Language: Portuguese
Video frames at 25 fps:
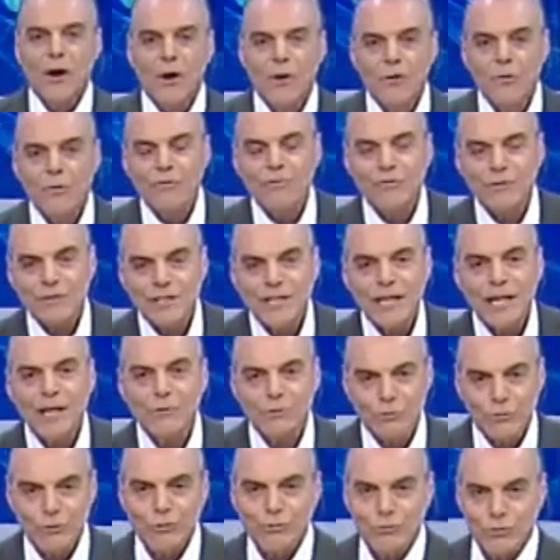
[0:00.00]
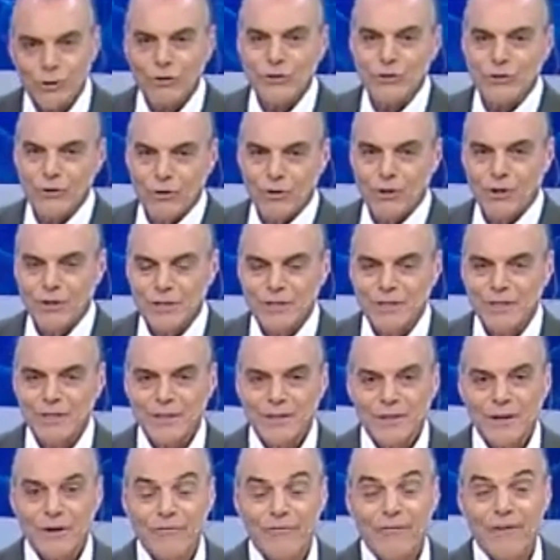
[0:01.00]
No Você e o Doutor de hoje,
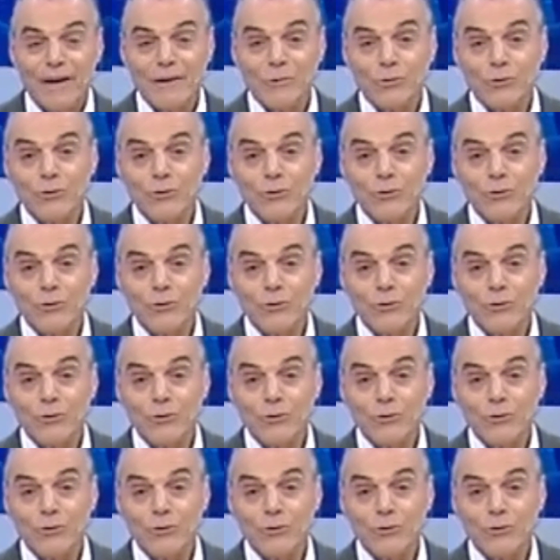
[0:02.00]
eu falo